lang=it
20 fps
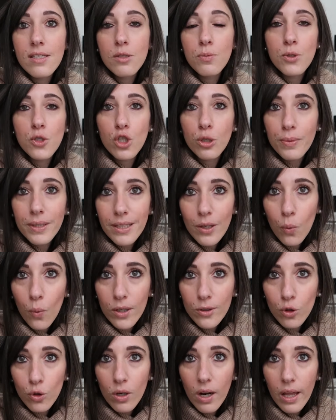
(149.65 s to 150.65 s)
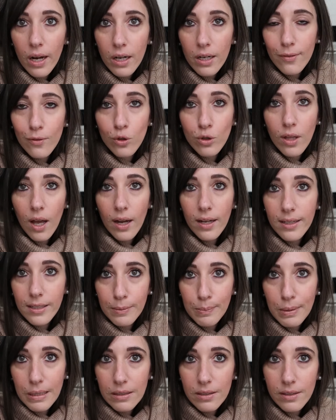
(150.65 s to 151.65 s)
specialmente quando non arrivo dai
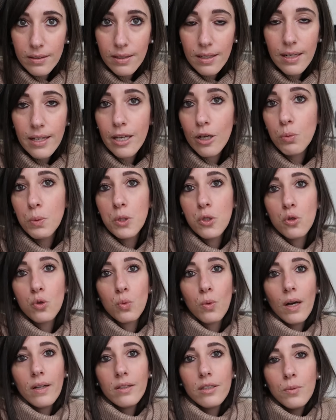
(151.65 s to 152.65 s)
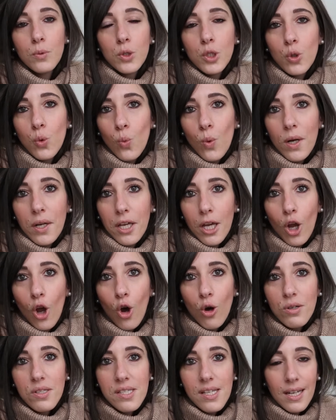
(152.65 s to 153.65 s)
libri di Tilly, ho bisogno un attimo di un qualche
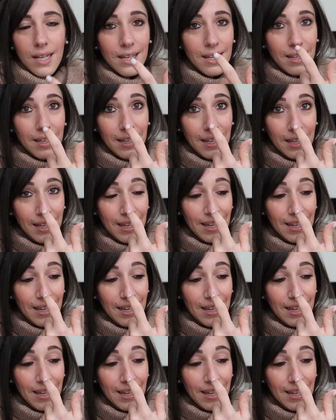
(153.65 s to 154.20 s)
cosa che